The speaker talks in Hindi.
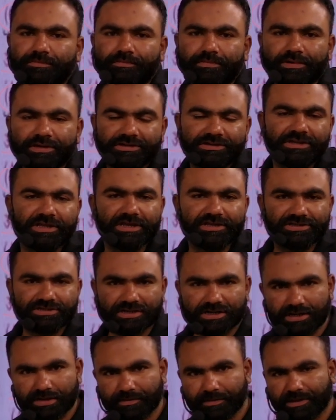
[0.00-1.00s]
प्रत्येक
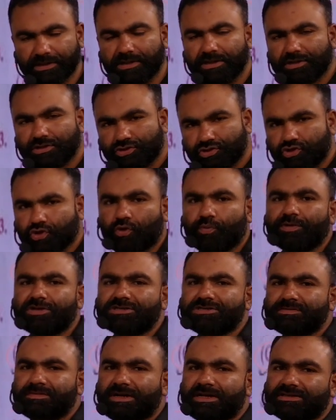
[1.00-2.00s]
चरण में
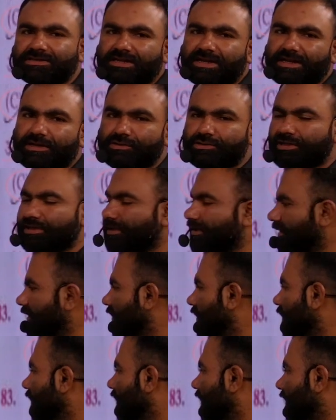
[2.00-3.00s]
चौबीस मात्रा होती है
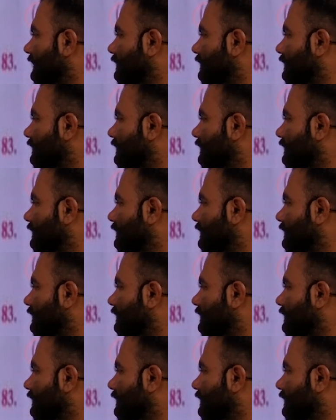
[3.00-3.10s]
और